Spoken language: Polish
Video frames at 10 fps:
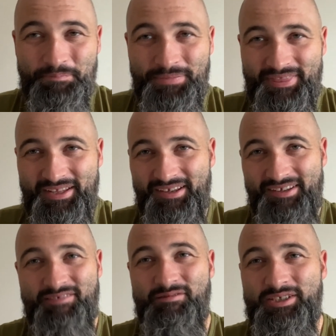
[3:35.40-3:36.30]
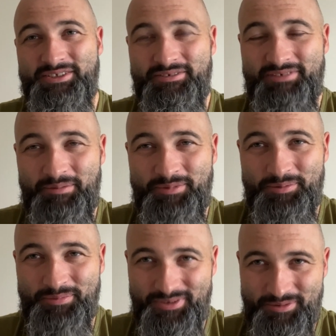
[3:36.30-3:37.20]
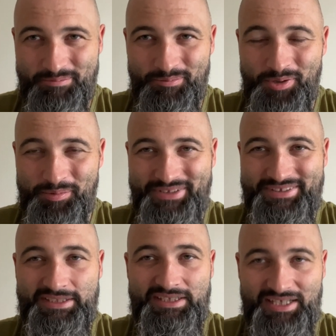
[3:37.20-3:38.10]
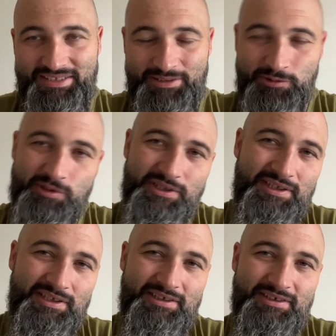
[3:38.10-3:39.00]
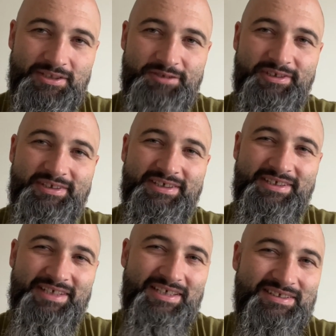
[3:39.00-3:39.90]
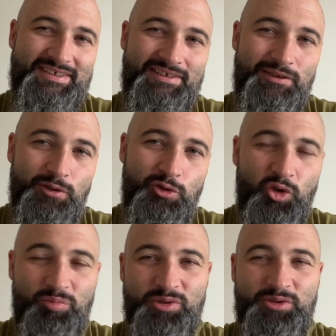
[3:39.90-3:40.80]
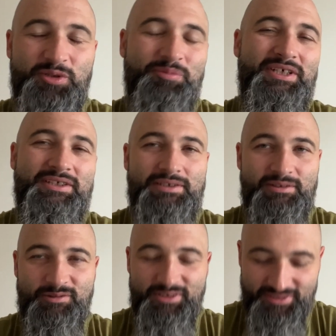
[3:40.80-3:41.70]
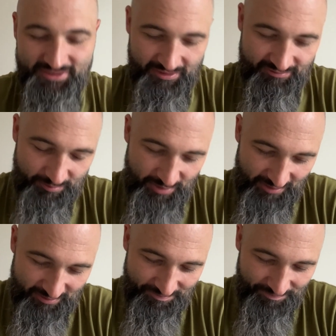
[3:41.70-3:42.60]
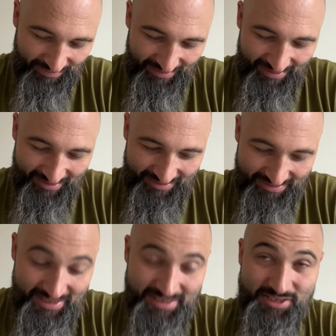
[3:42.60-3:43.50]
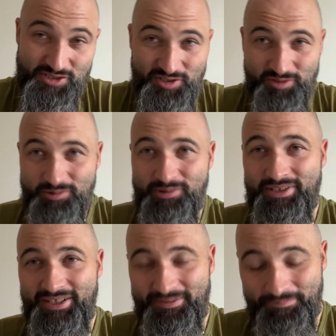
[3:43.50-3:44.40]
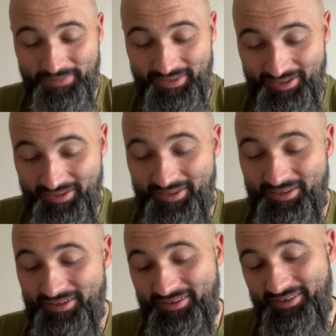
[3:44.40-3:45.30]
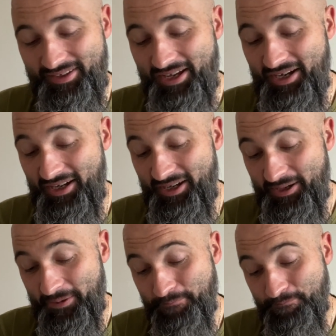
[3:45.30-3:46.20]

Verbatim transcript: Mm, właśnie w tamtym momencie. Tak nas uczy święty Ignacy. I to topos, to miejsce, które dzisiaj wybrałem, jest szczególne, e, a